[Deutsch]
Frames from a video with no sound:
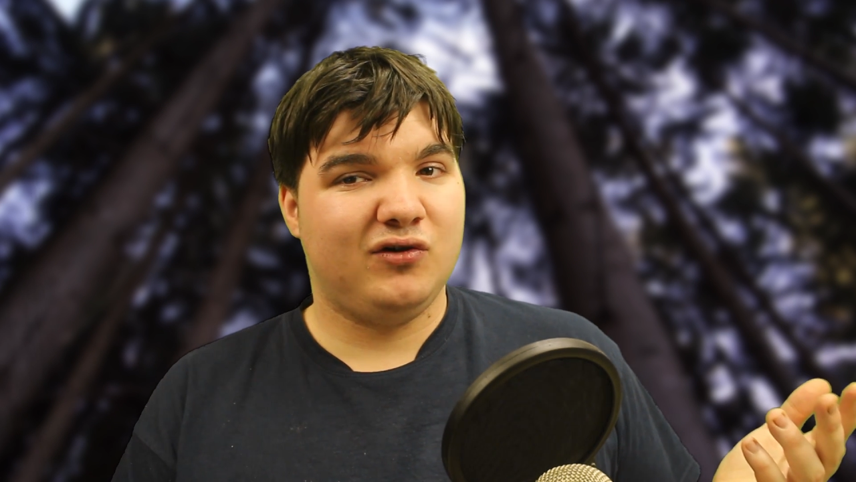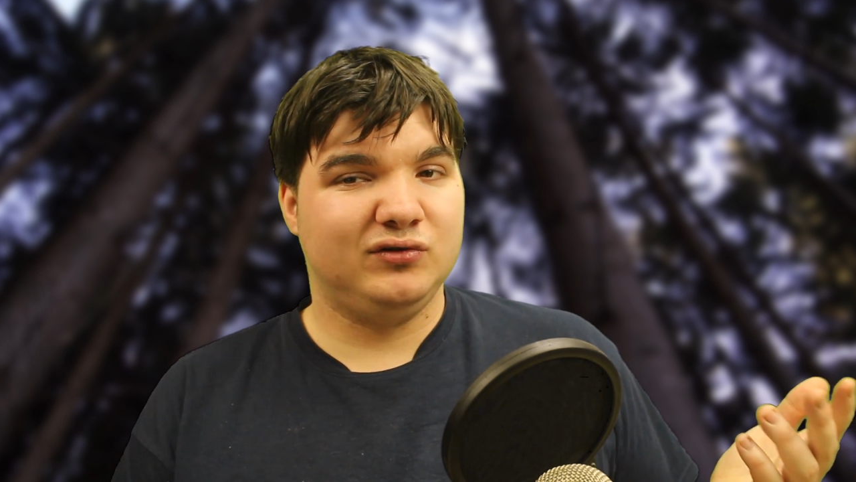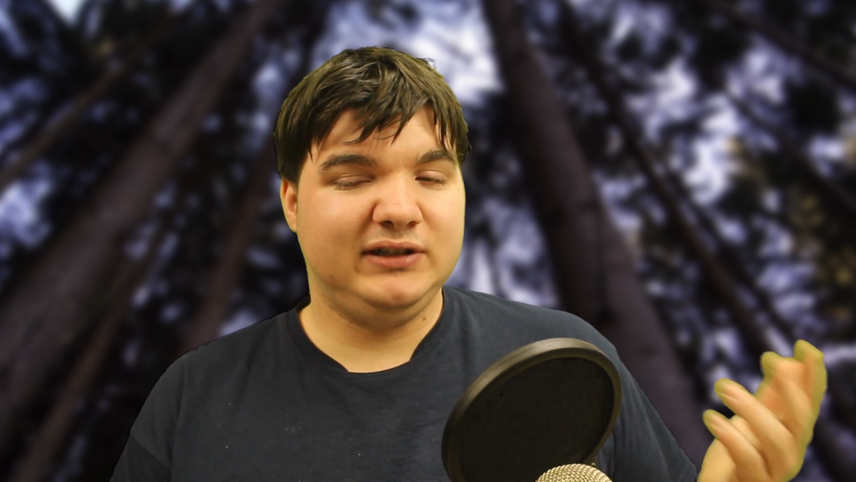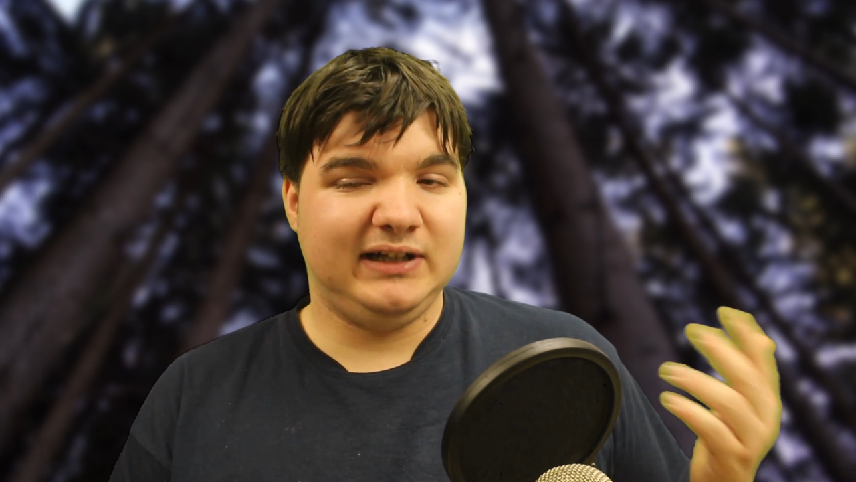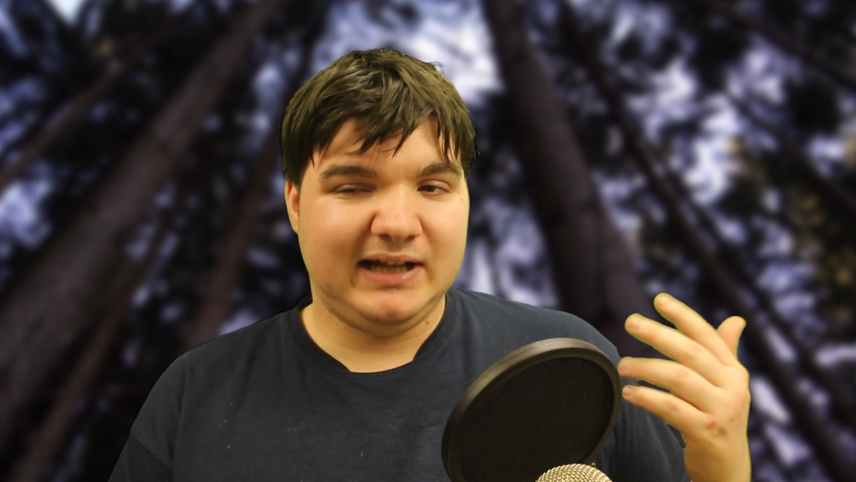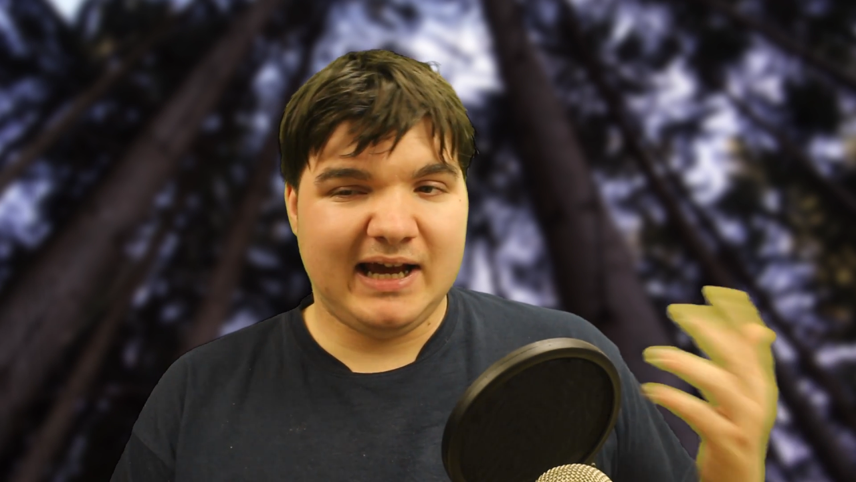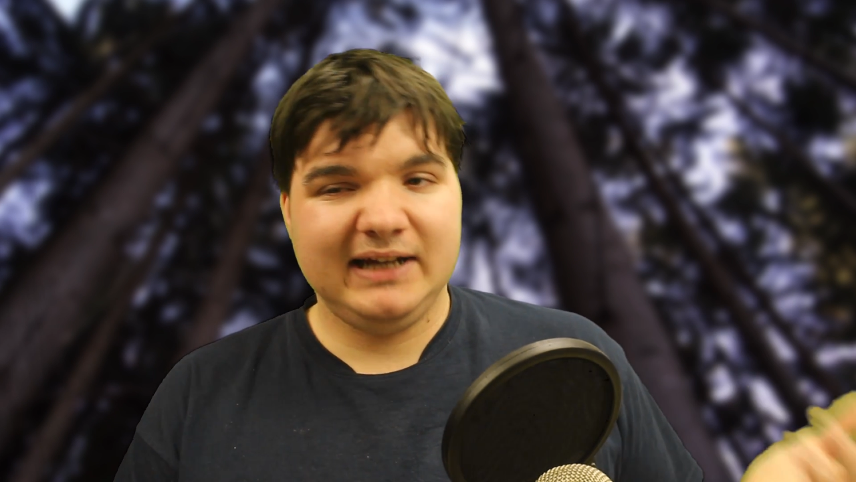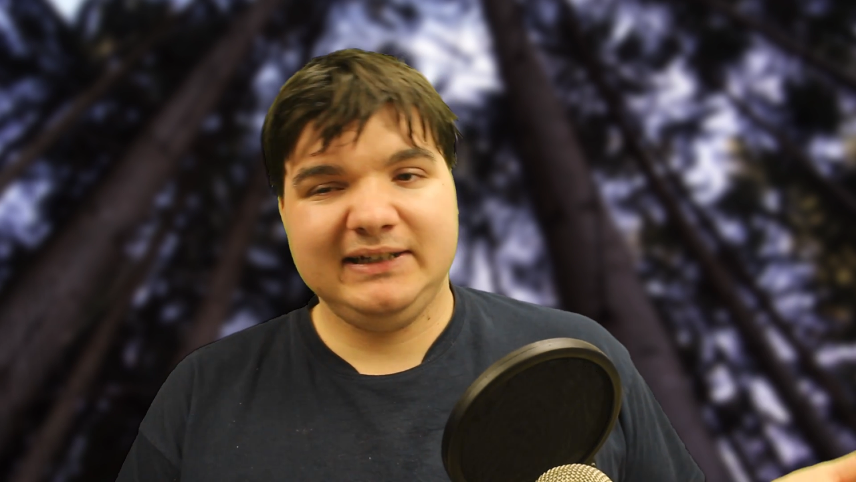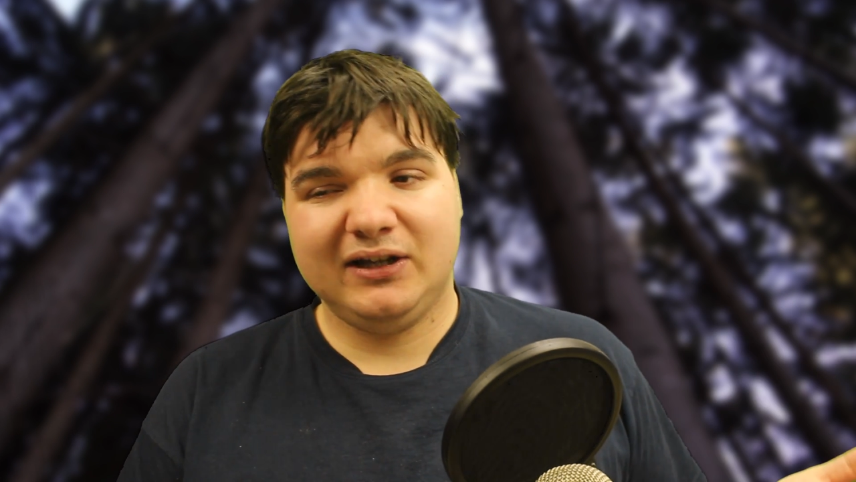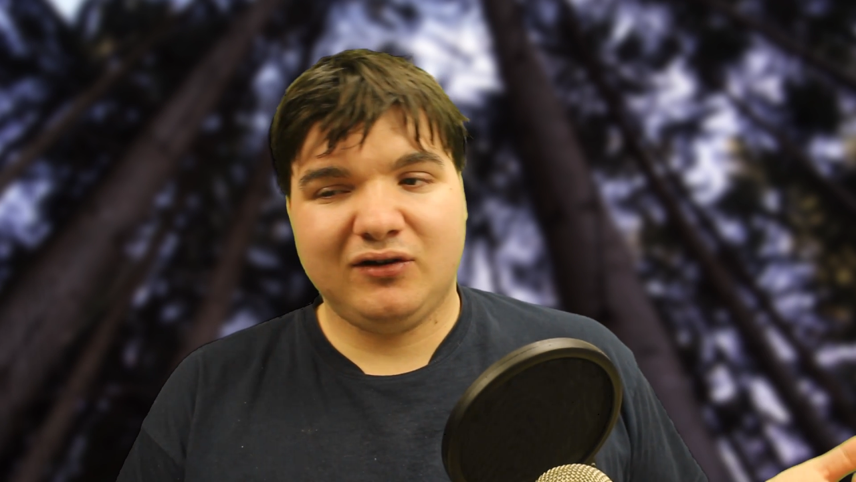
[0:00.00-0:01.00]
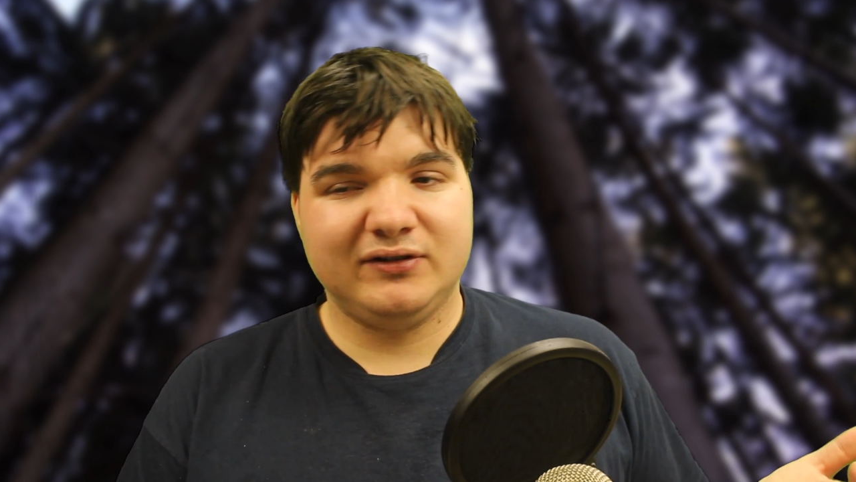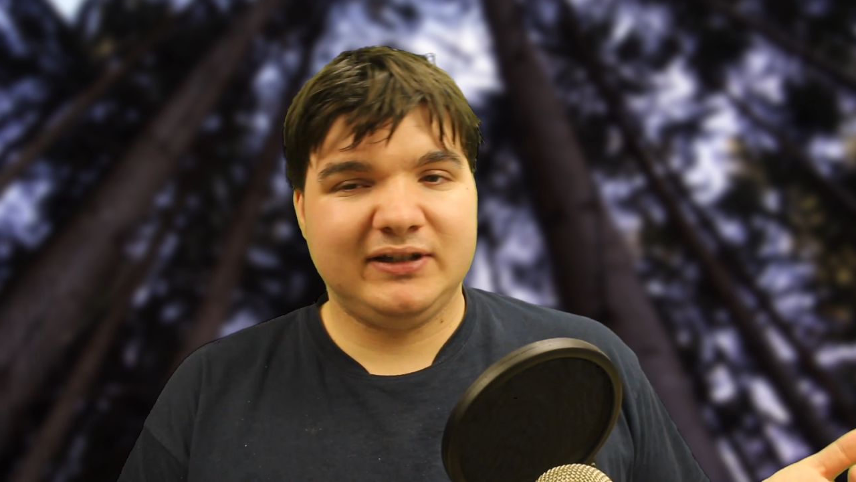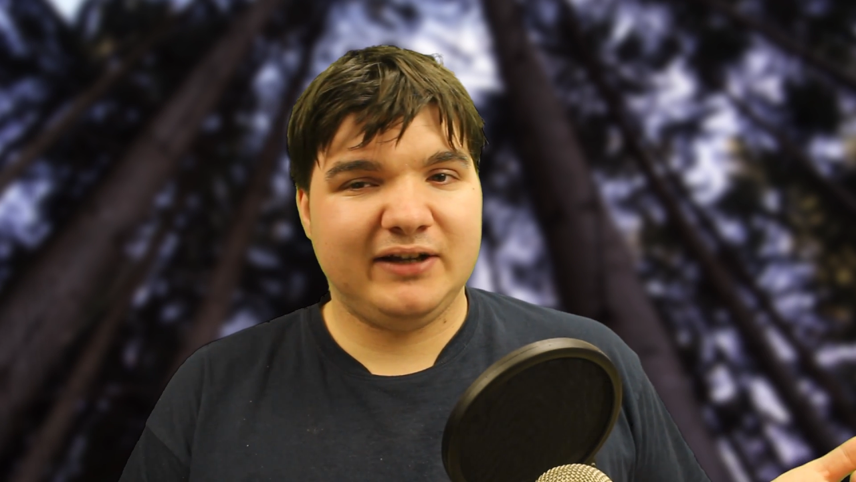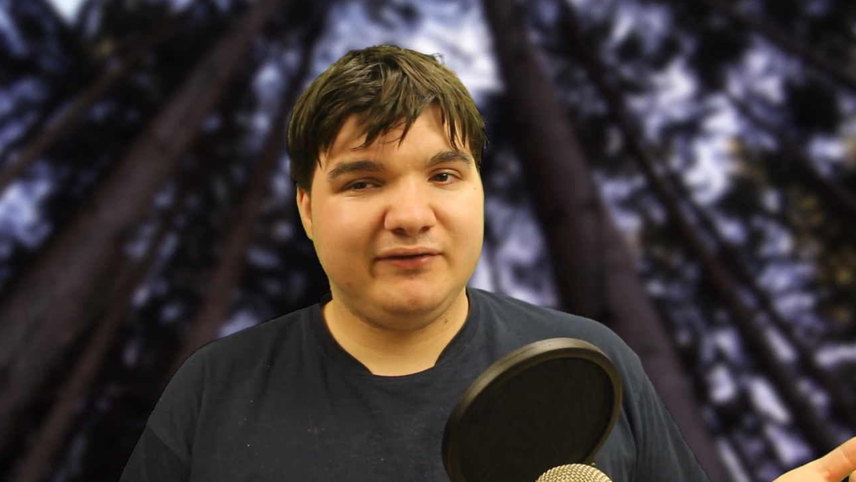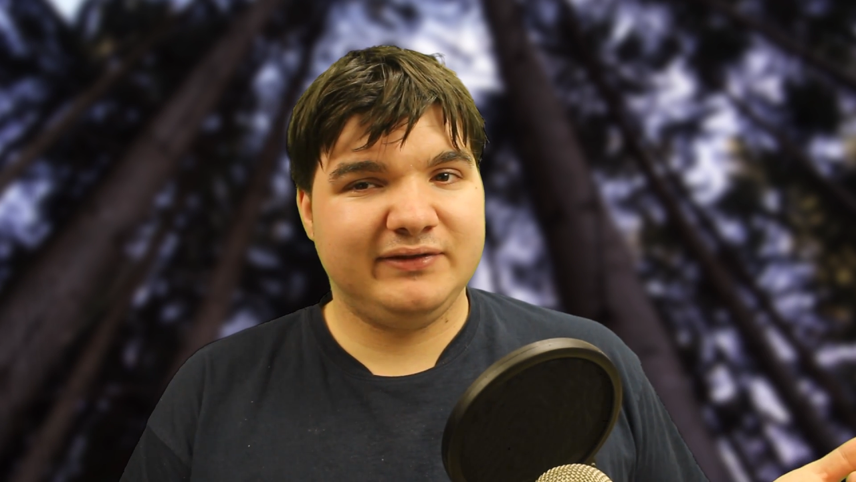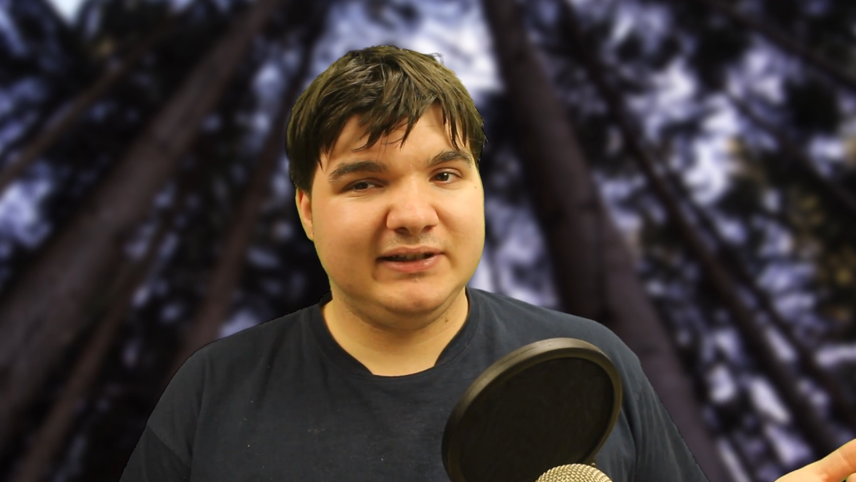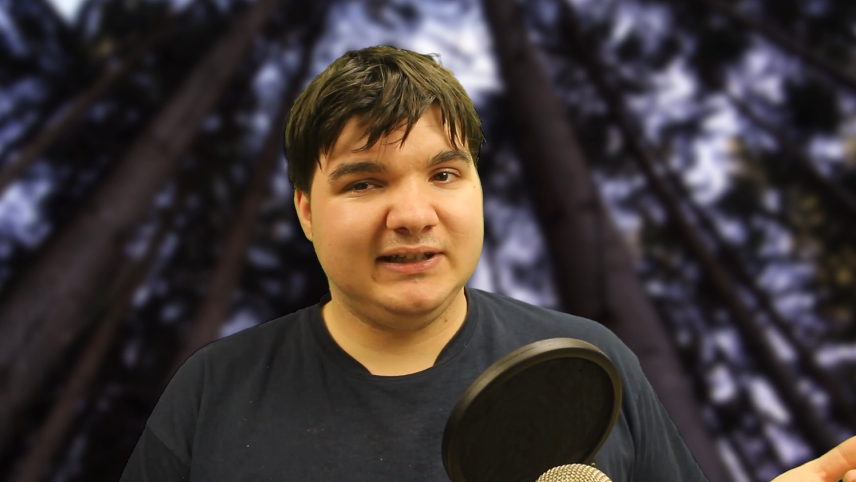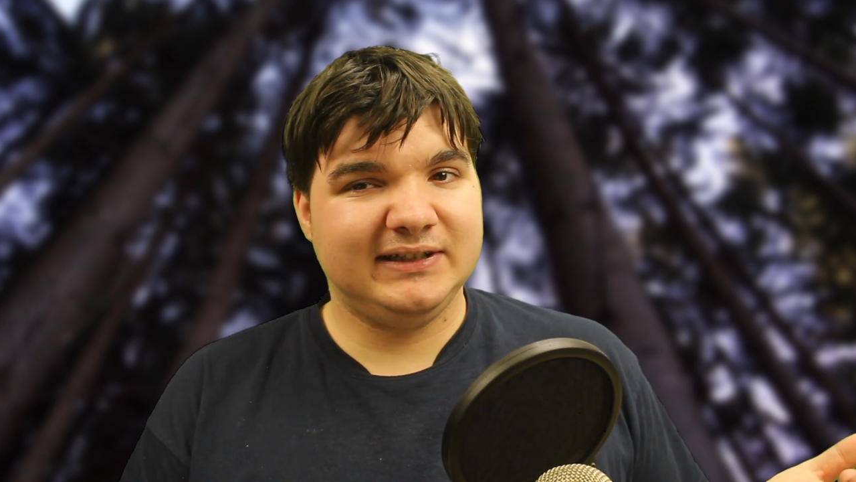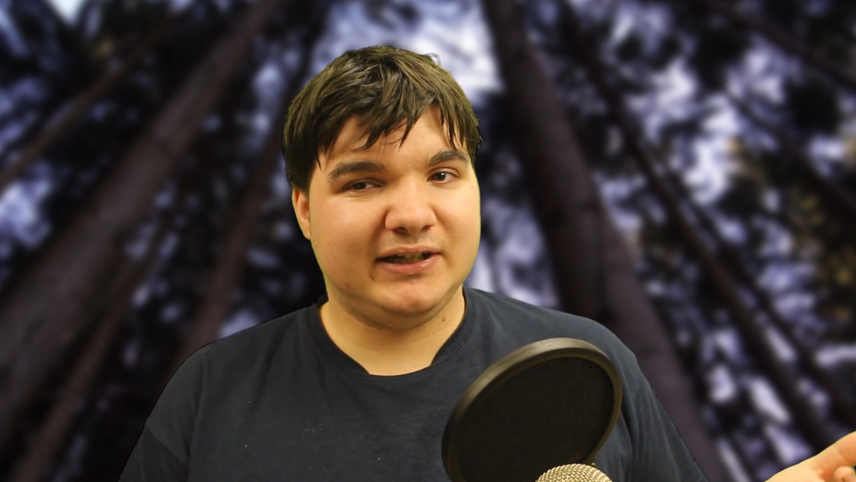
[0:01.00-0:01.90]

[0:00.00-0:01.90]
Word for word: Und die lernen da sehr viel,